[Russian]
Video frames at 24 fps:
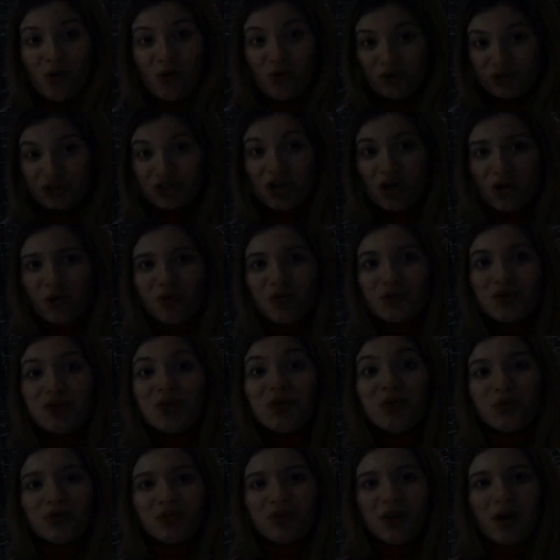уже
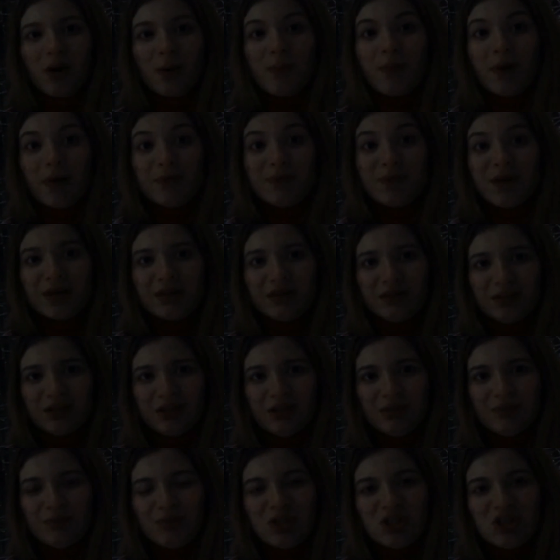куют
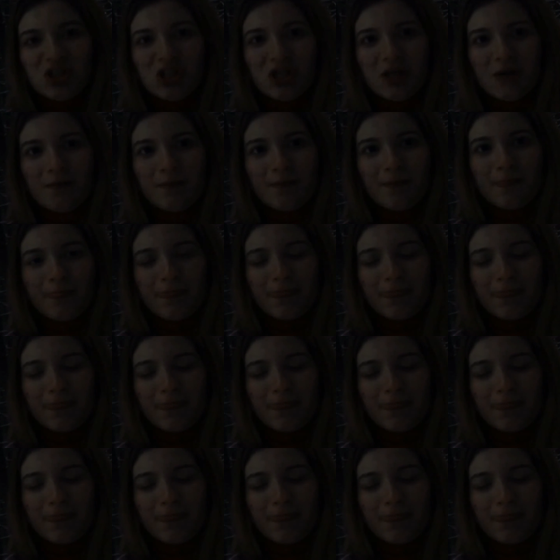победные мечи.